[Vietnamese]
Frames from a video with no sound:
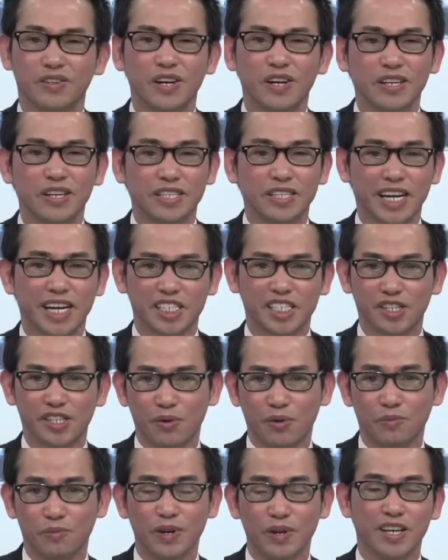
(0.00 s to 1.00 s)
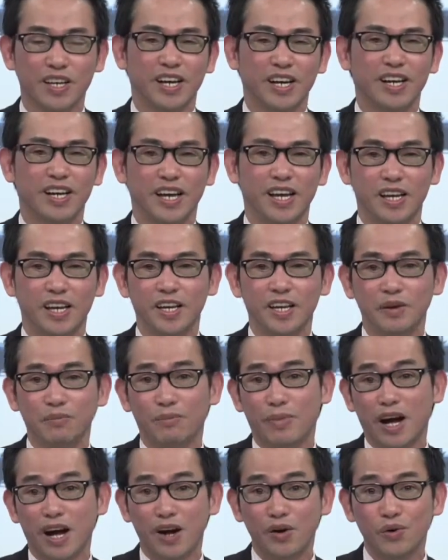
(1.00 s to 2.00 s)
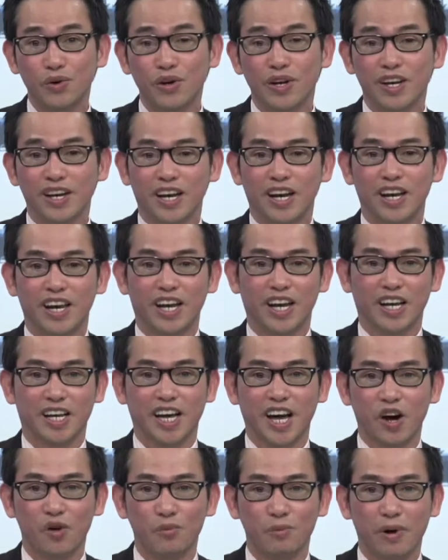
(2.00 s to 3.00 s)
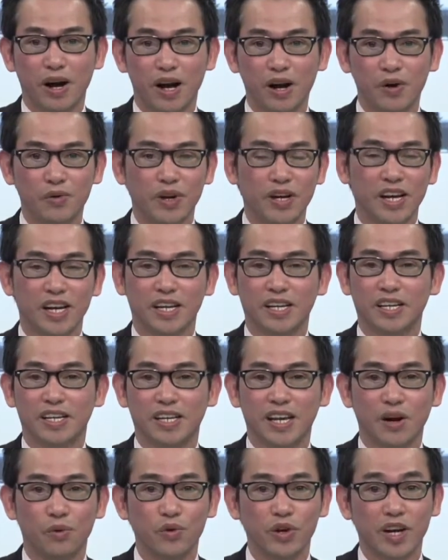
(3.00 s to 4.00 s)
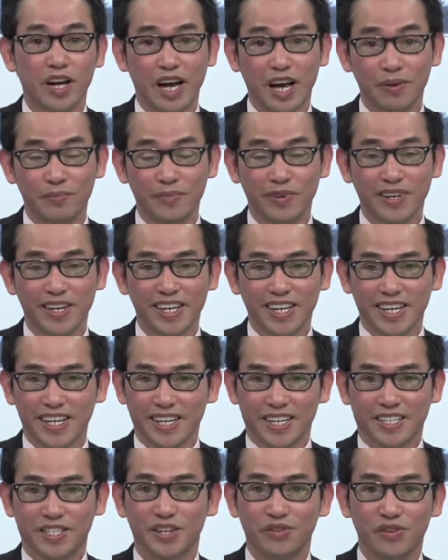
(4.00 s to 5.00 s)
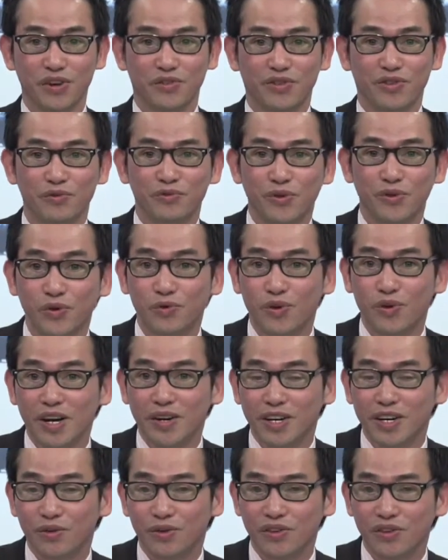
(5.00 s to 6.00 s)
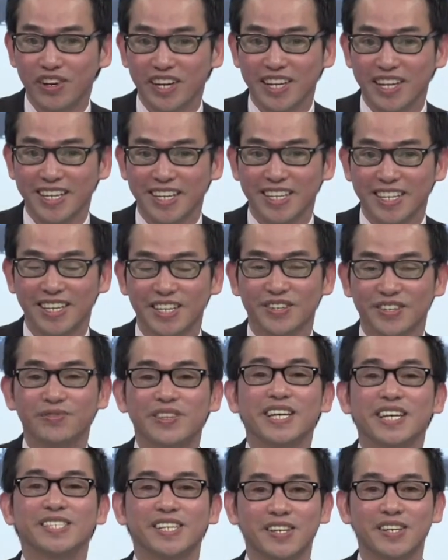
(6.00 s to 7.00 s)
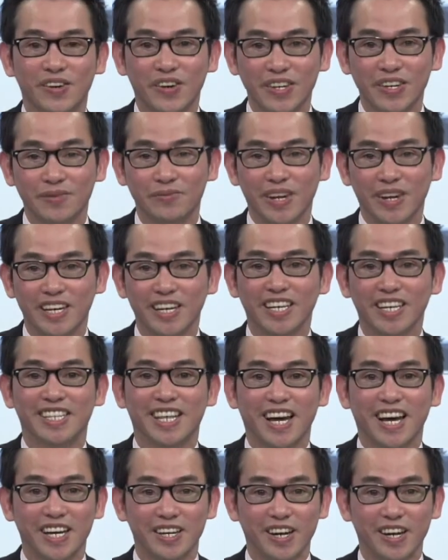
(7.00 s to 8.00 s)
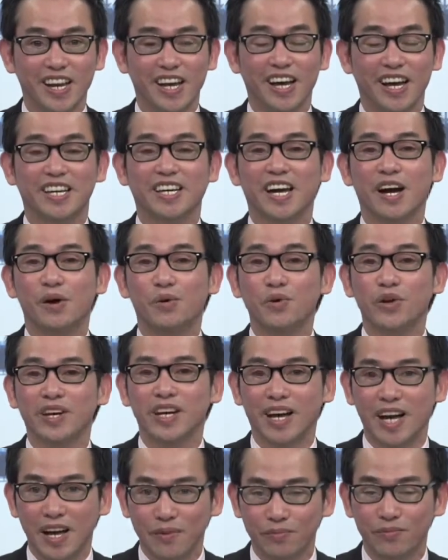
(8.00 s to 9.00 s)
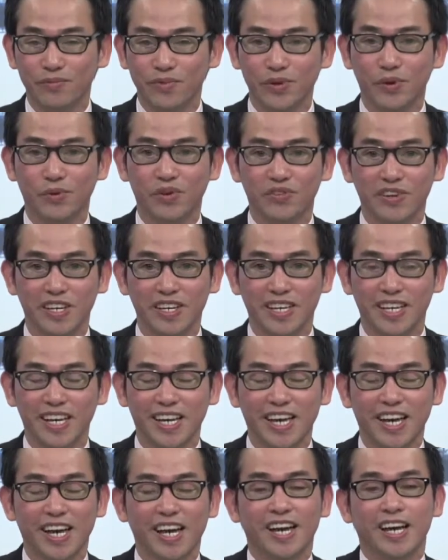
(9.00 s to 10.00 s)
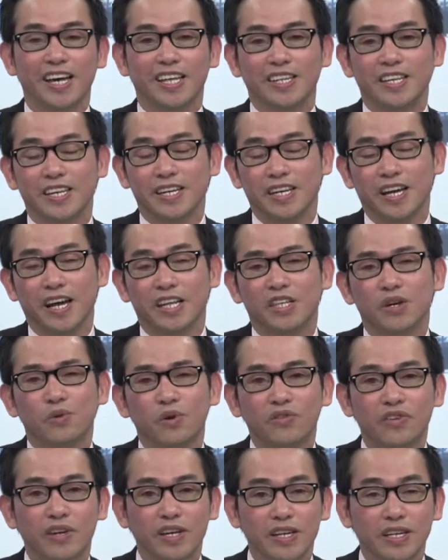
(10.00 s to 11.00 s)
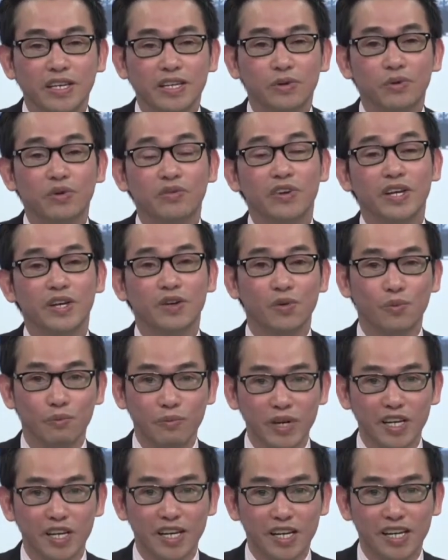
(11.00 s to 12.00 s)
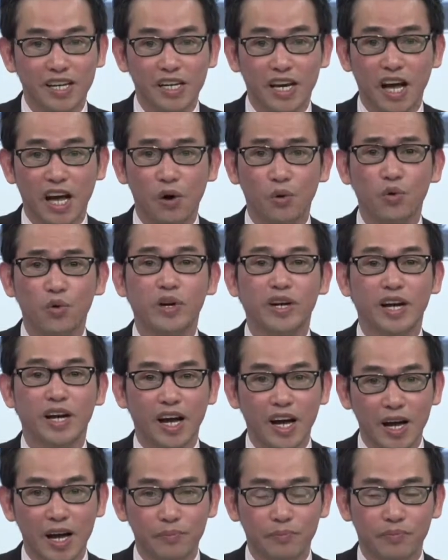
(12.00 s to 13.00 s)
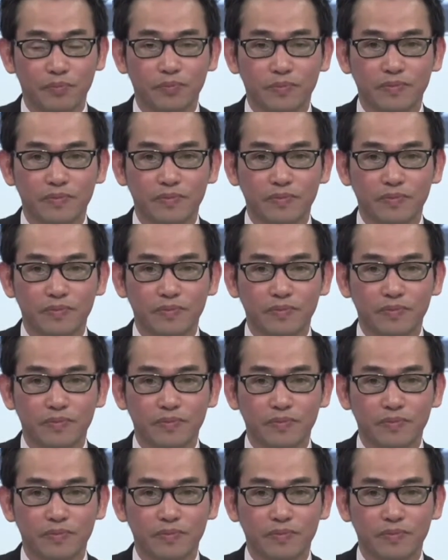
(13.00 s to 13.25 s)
nói lên tăng sông hay là lên máu hay là cao máu hay là cao huyết áp tiếng việt phong phú quá thưa không quý vị thì chúng ta sẽ nói hôm nay đề tài đó là cao huyết áp thưa quý vị thì à, thưa quý vị như quý vị cũng biết cao huyết áp